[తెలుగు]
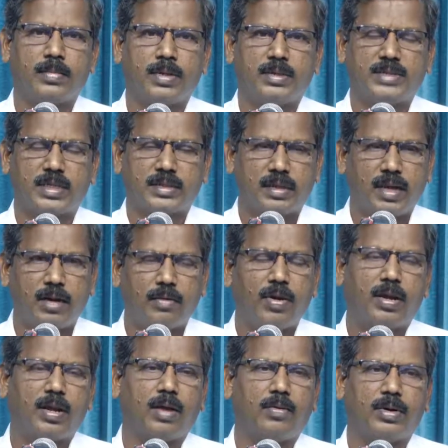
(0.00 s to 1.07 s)
శక్తి
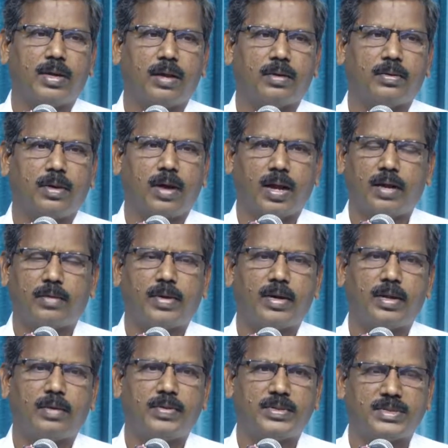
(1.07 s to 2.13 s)
లేనివారుగా ఉంటారు అనేటువంటి
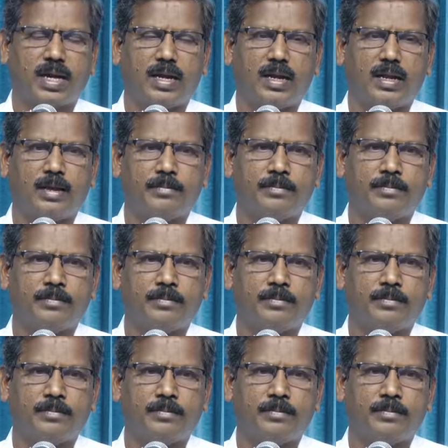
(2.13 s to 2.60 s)
విషయాన్ని